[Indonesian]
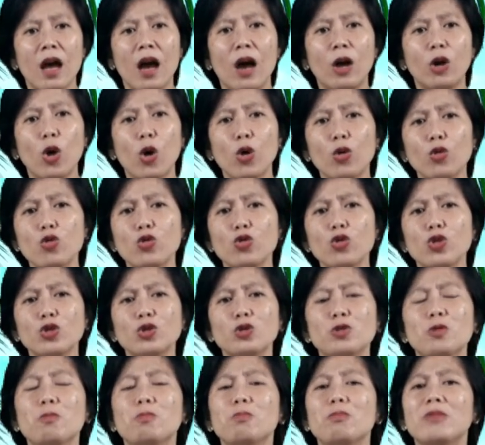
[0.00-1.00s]
Roh
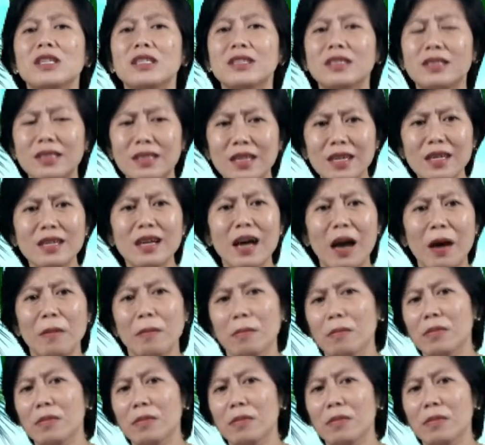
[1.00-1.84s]
Kudus mencegah